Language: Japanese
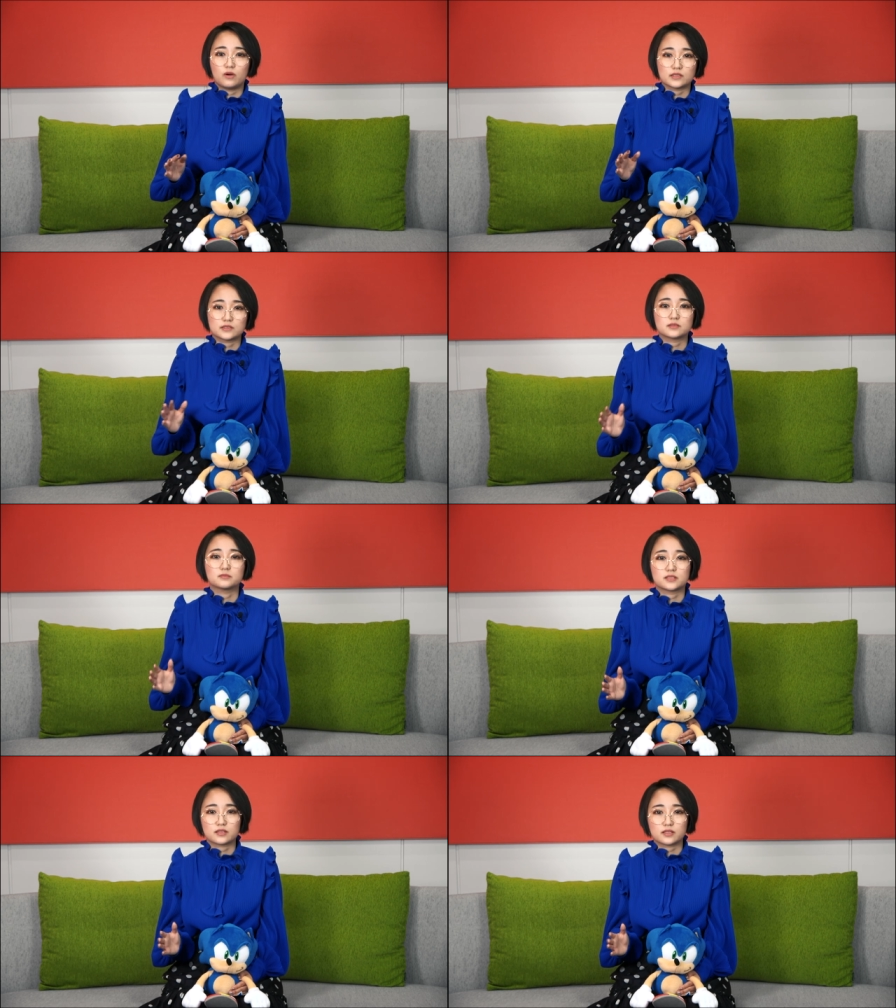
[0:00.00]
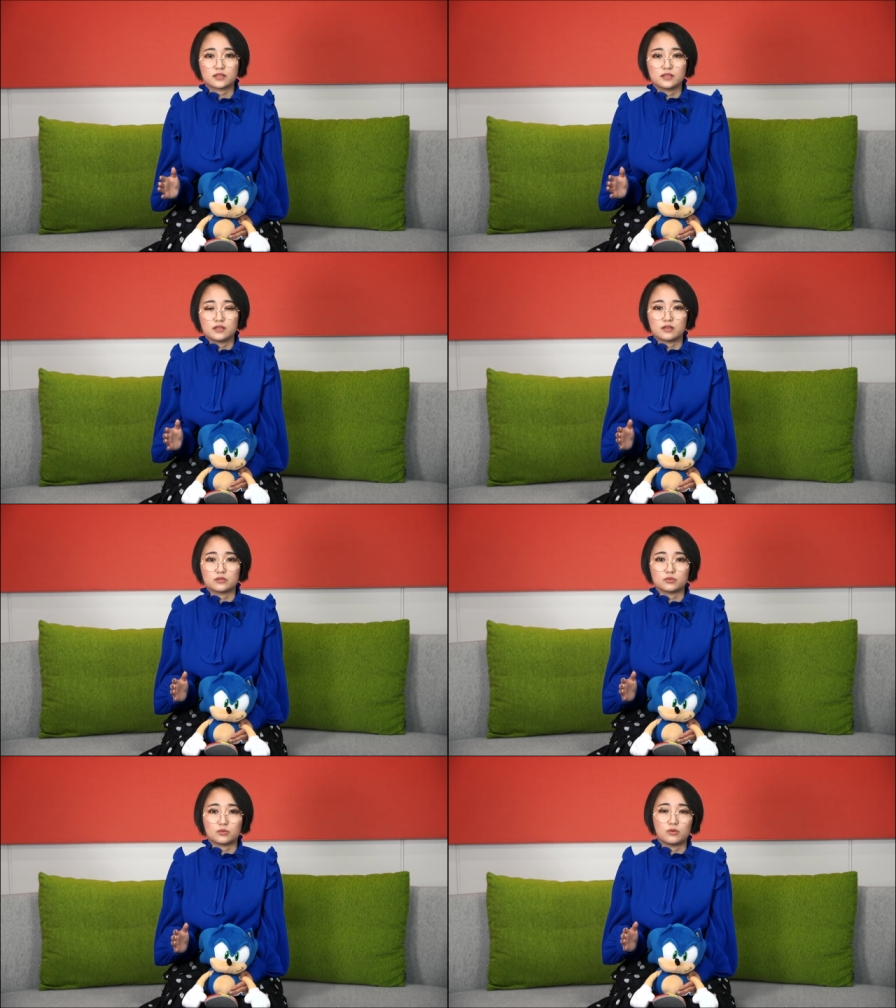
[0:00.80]
集めて
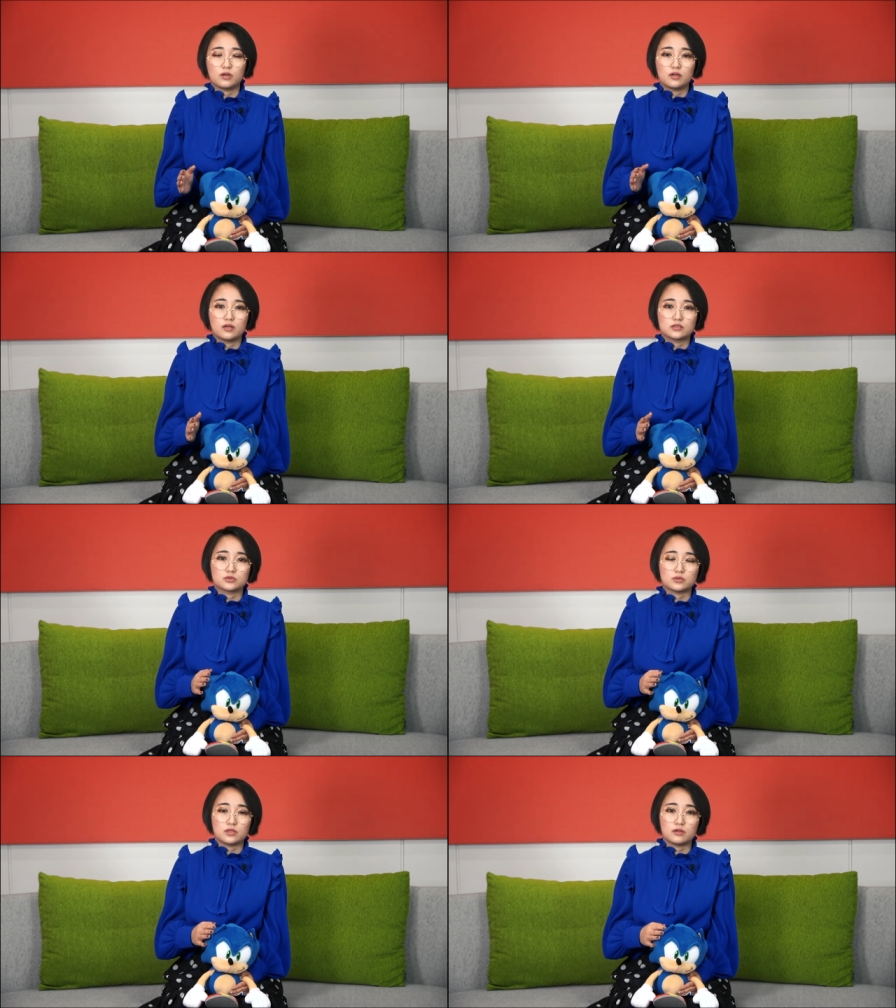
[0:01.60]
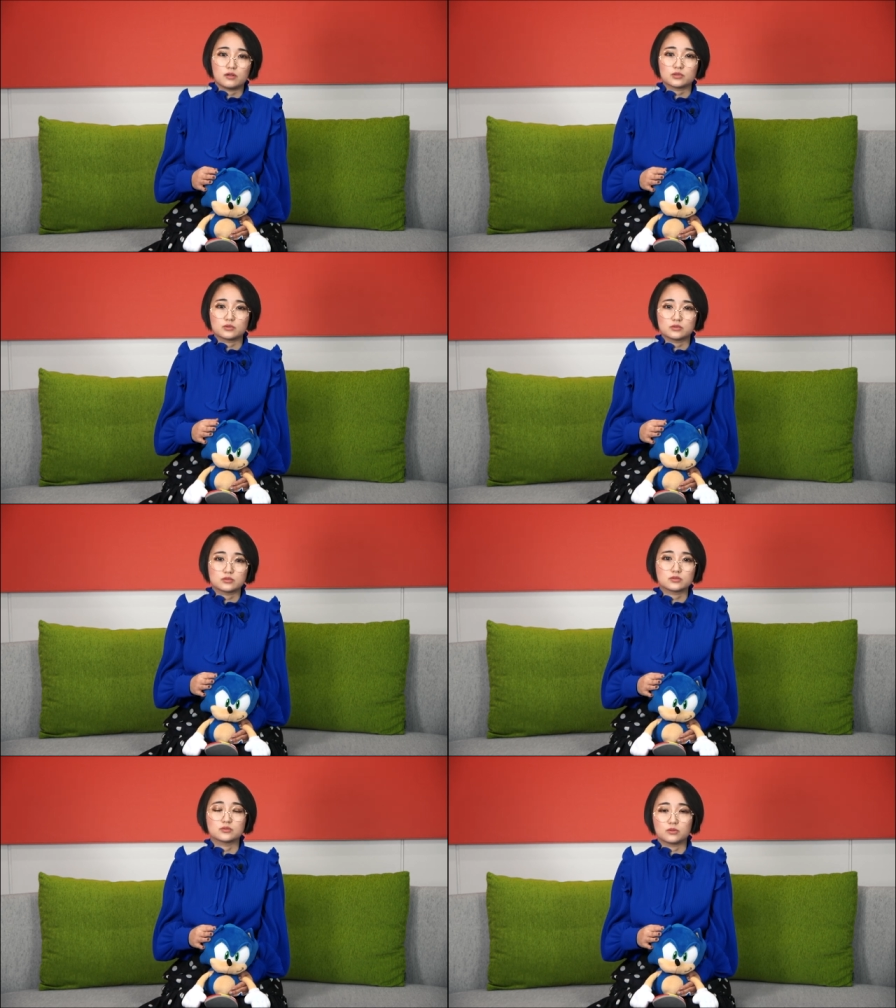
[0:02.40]
あのソニーアド
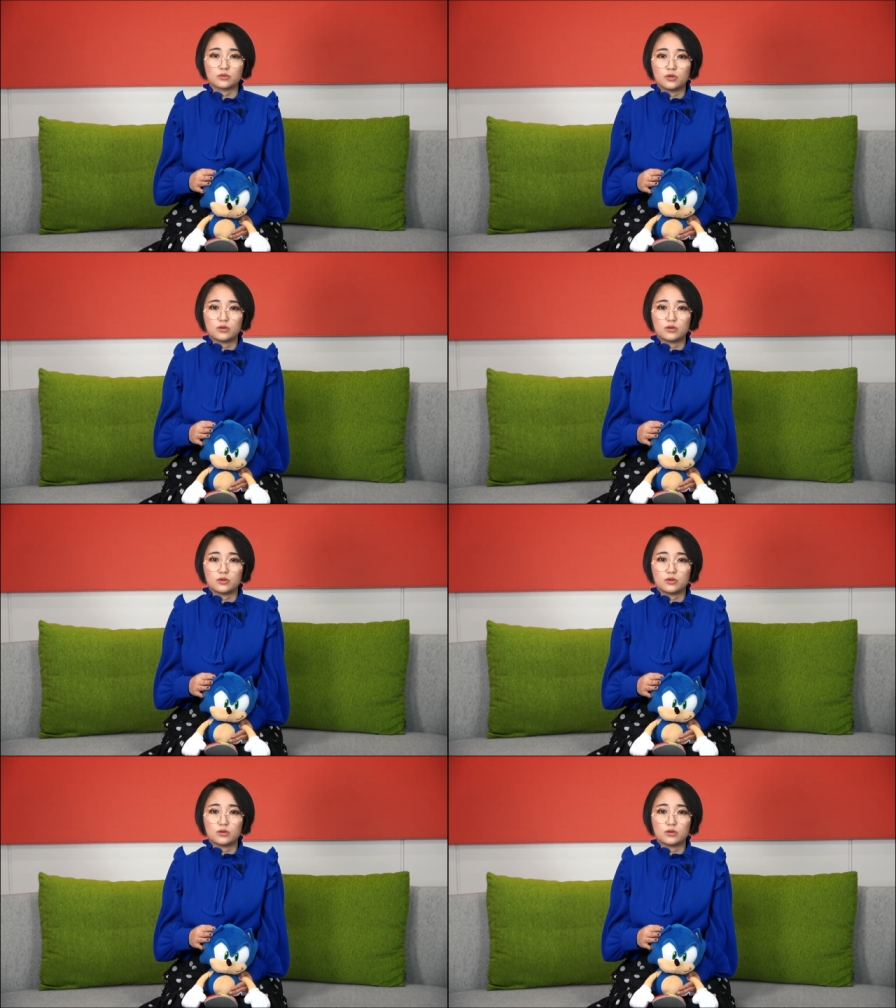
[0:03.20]
2を